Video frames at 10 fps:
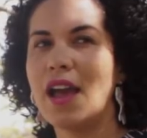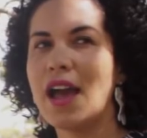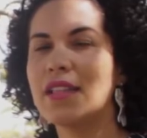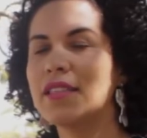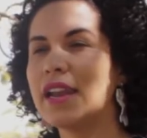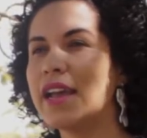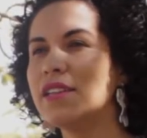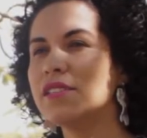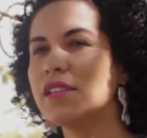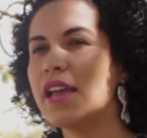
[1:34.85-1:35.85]

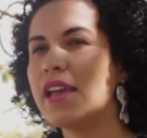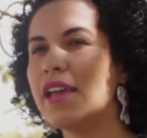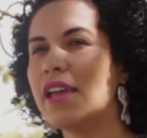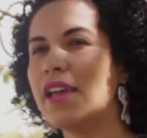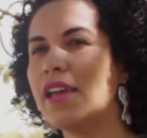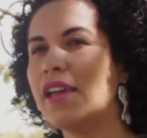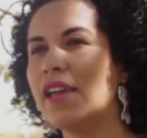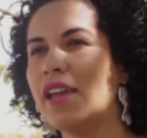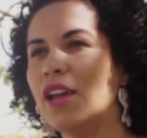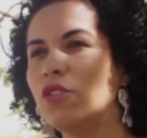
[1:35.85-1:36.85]
Atrás
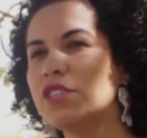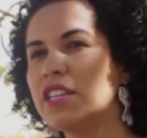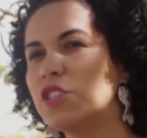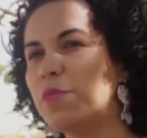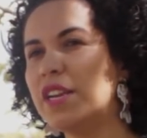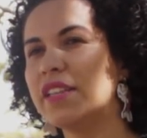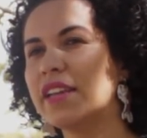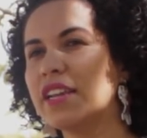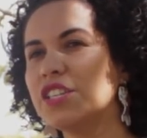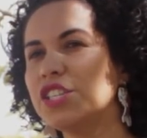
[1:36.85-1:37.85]
é, do centro
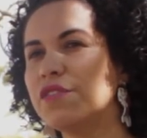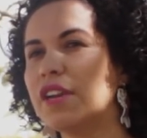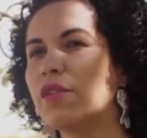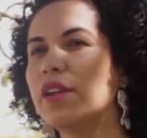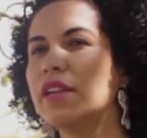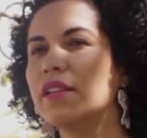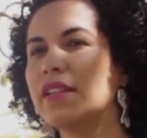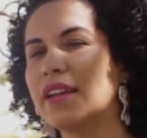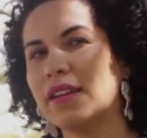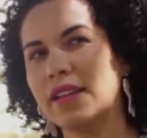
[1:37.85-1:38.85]
espírita que a gente frequenta
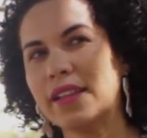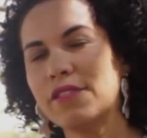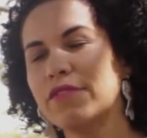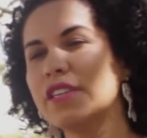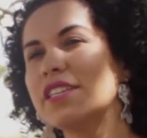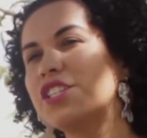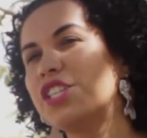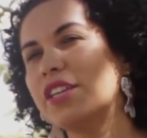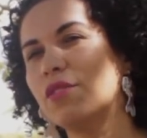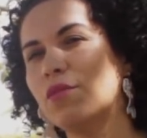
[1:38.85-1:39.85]
na, na, infância,
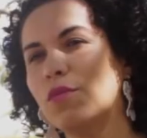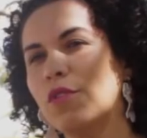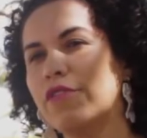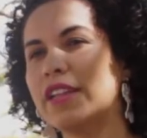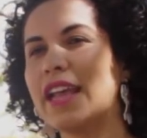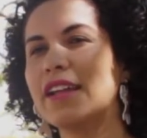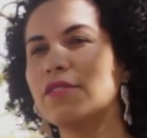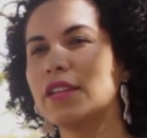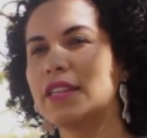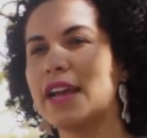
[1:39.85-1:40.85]
tinha um
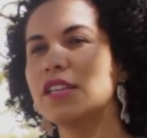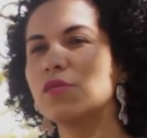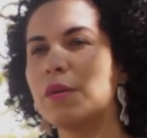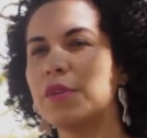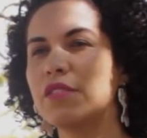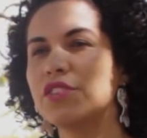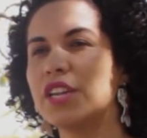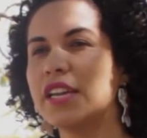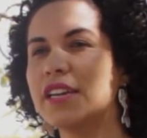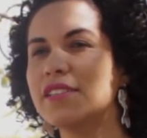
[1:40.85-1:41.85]
orfanato atrás, um abrigo de
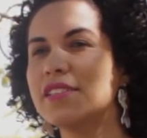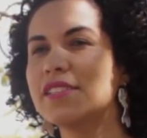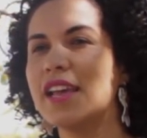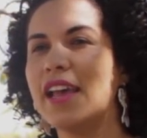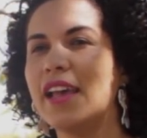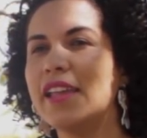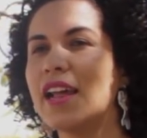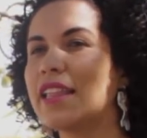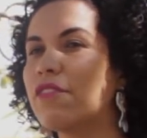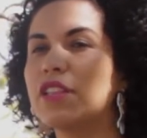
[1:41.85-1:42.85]
crianças, e
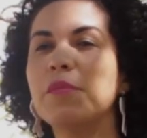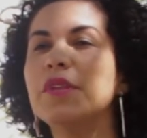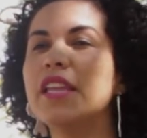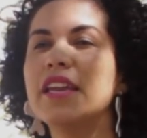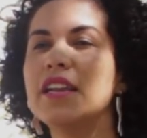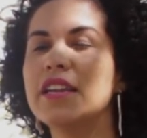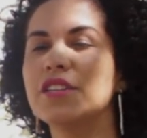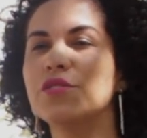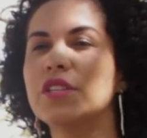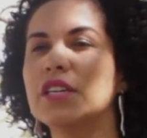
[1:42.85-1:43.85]
ela estava o tempo inteiro ali
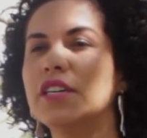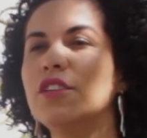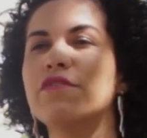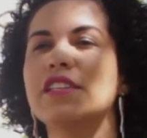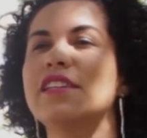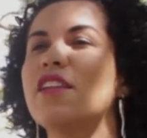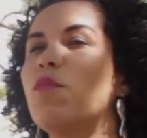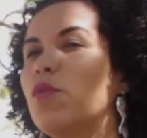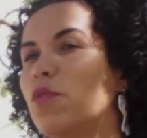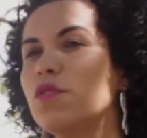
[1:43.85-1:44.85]
ajudando, fazendo
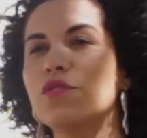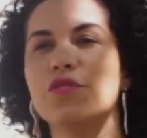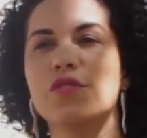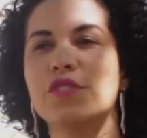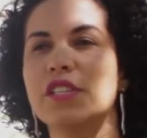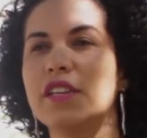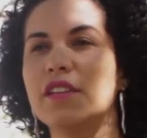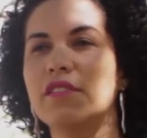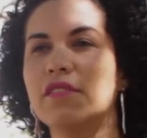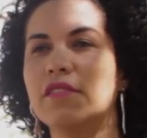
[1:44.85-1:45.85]
almoços,
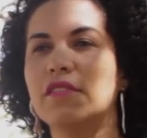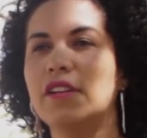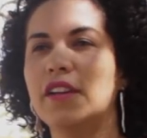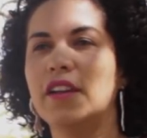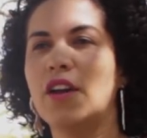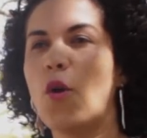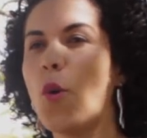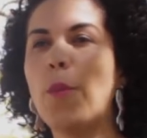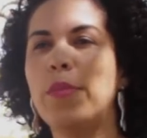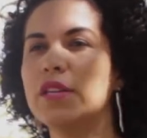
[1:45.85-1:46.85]
conseguindo
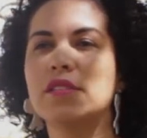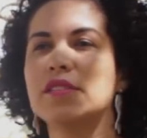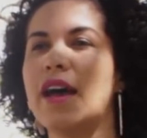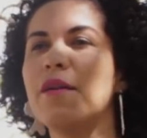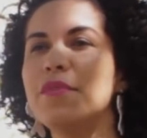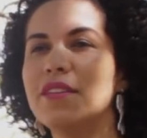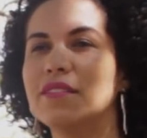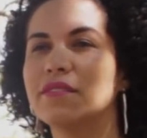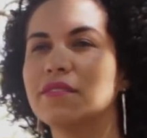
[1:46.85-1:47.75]
roupas, sabe?